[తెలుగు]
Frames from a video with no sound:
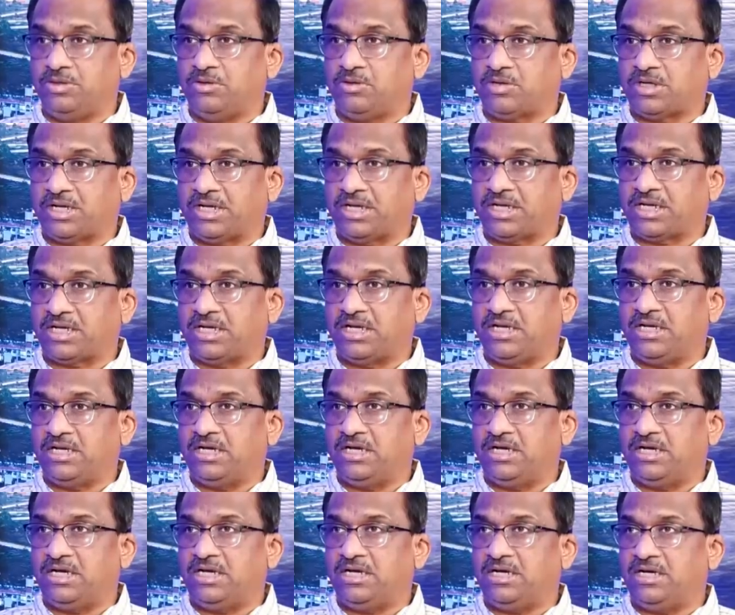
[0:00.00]
ఒక
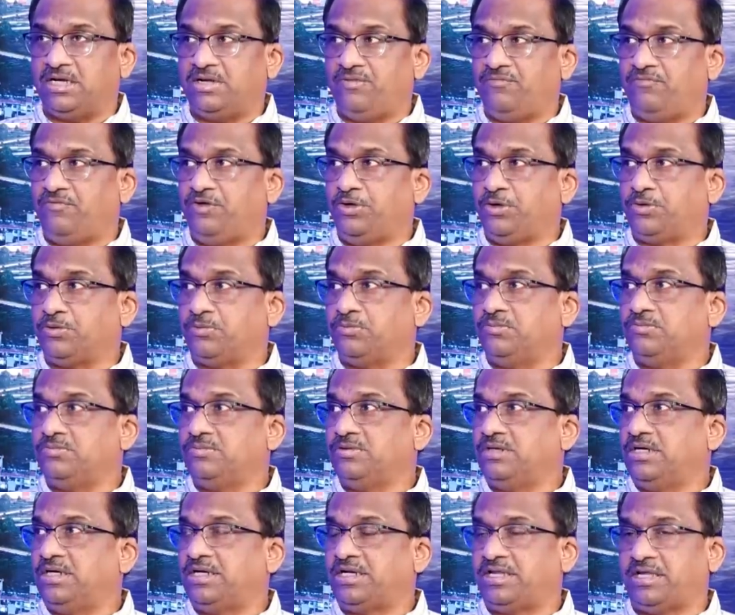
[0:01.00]
రకంగా వీటో
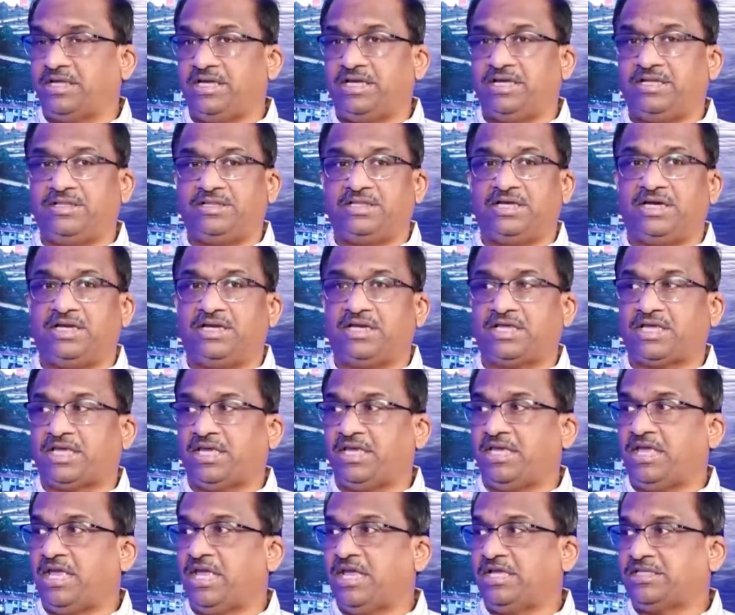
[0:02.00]
అంటే
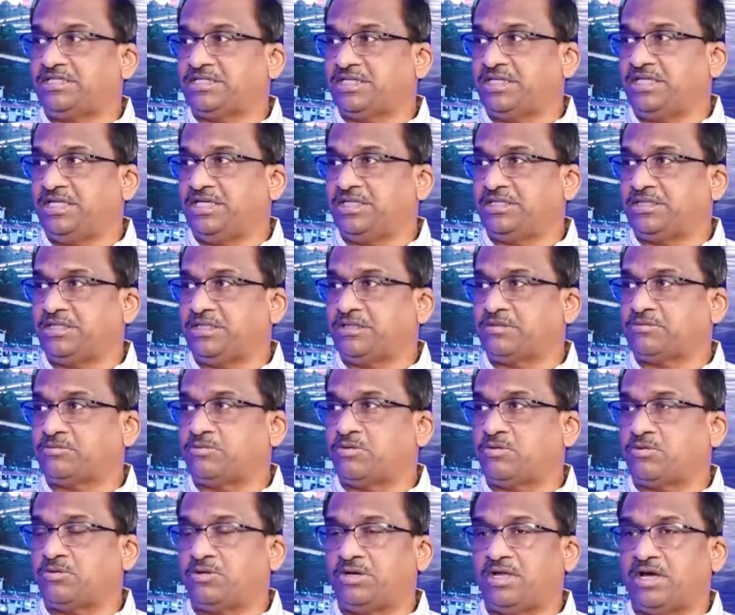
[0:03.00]
దానికి ఏ చర్య
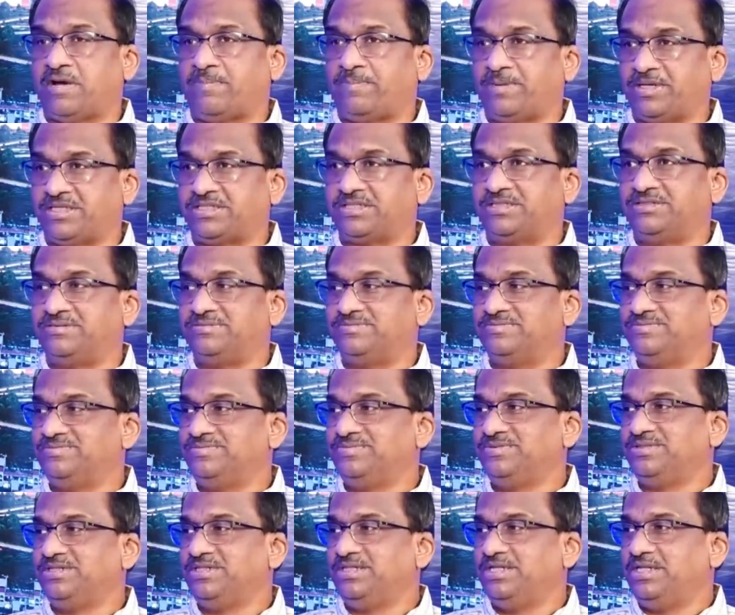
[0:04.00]
తీసుకోకుండా ఆపేశాడు
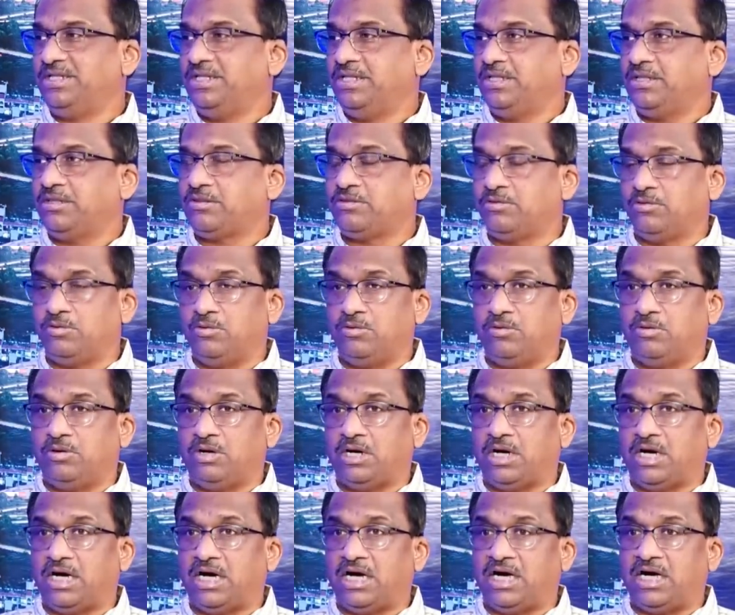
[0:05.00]
సో
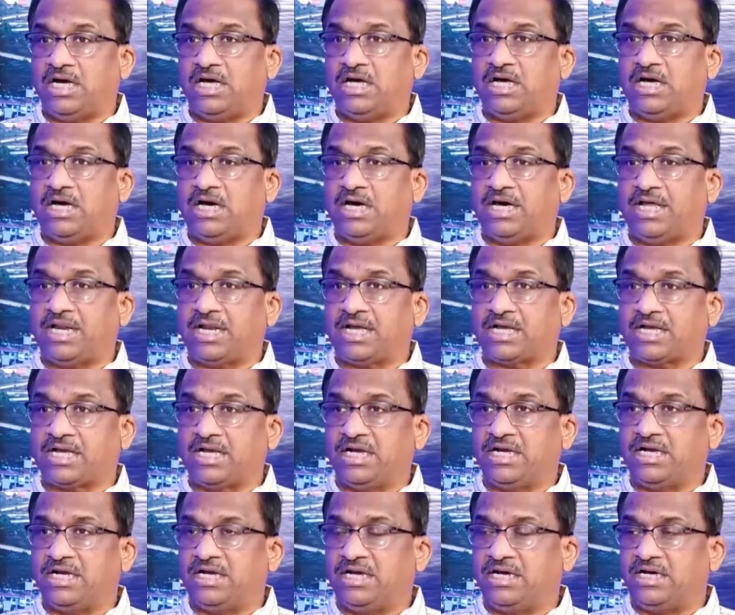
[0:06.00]
ఆ
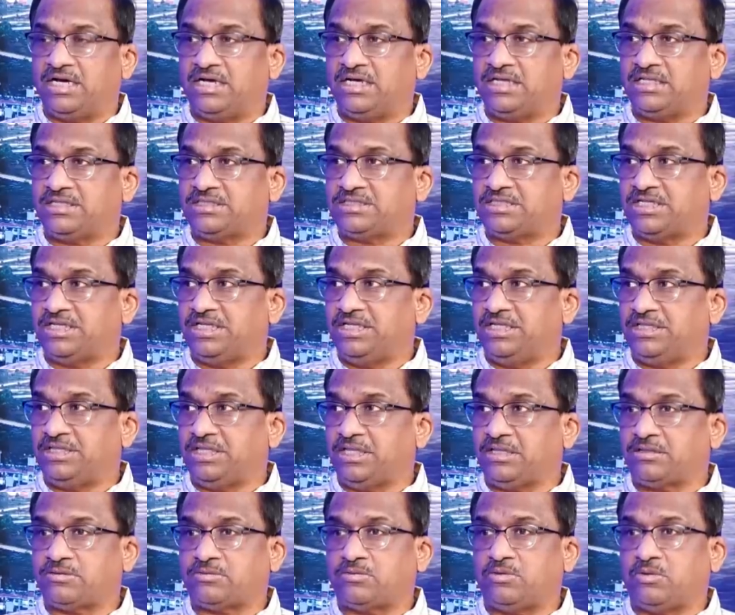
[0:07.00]
రకంగా చర్య
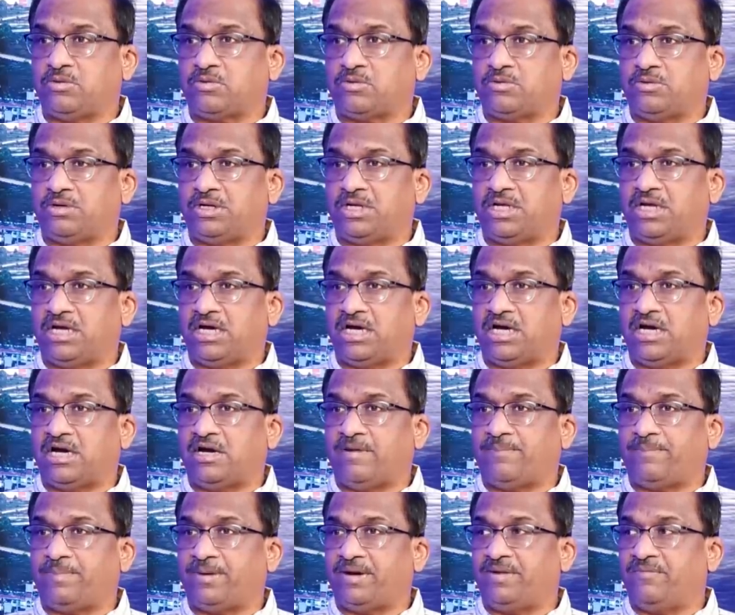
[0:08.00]
తీసుకోకుండా
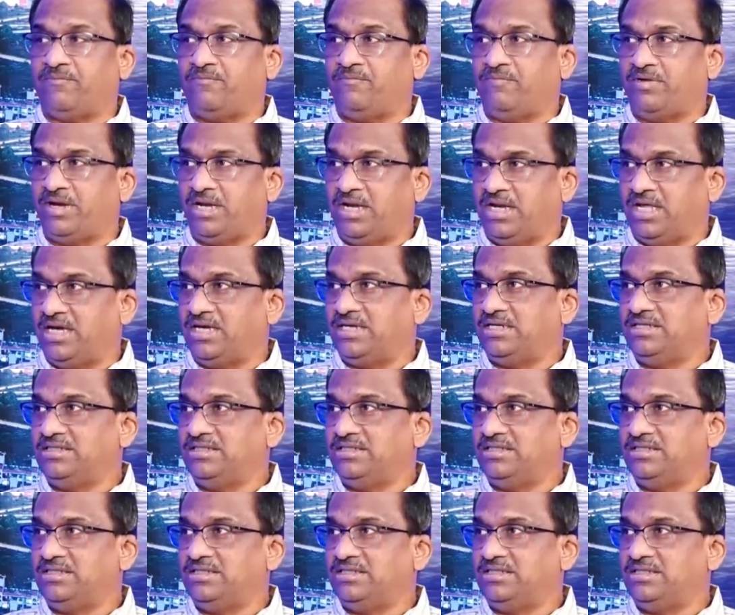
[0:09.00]
ఆపడం వల్ల